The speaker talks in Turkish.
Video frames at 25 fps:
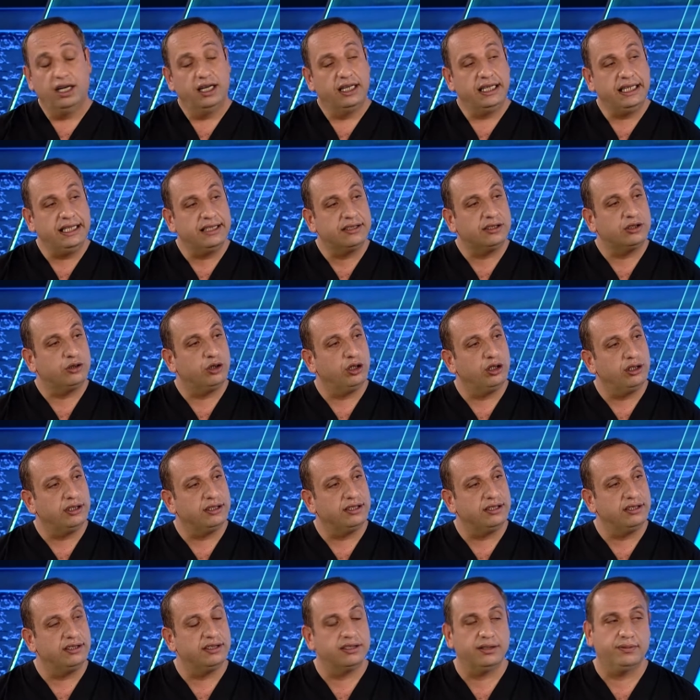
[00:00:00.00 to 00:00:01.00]
ilk
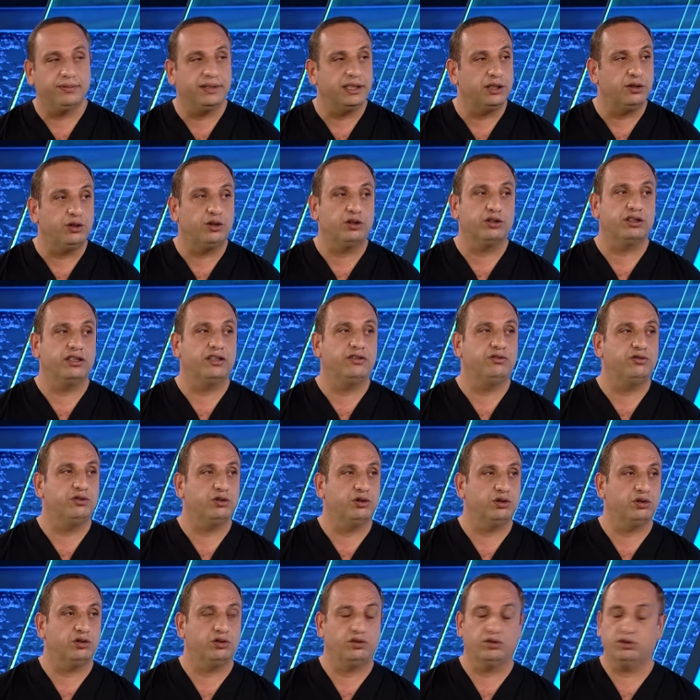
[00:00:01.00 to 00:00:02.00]
söylediğinizde beni oradan
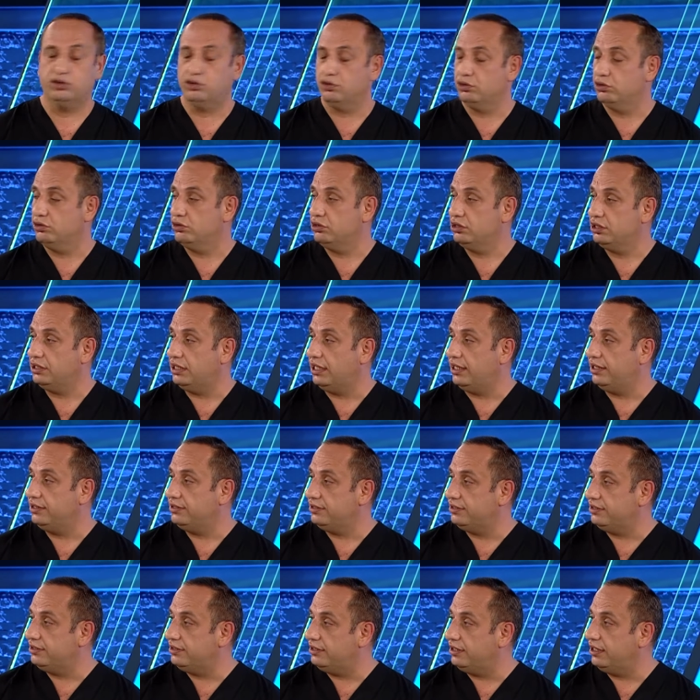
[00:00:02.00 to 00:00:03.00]
vurdunuz. Yani
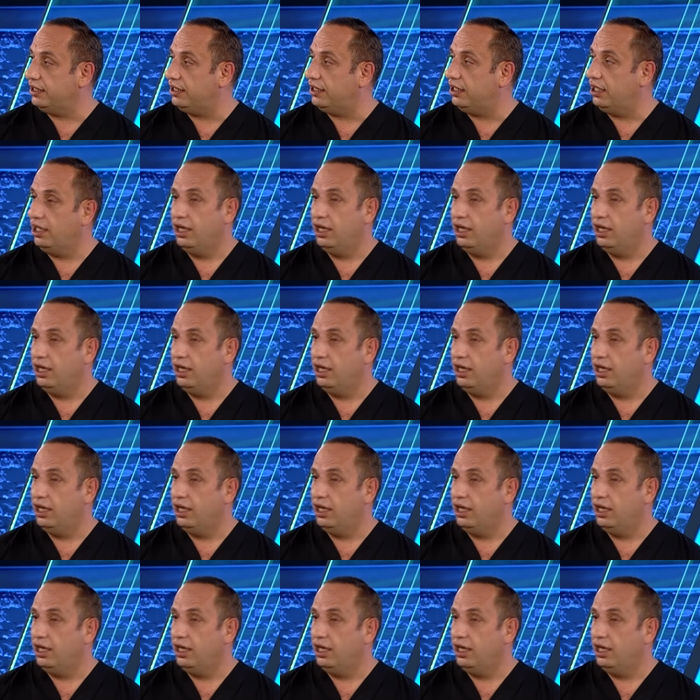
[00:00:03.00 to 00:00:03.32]
dedi ya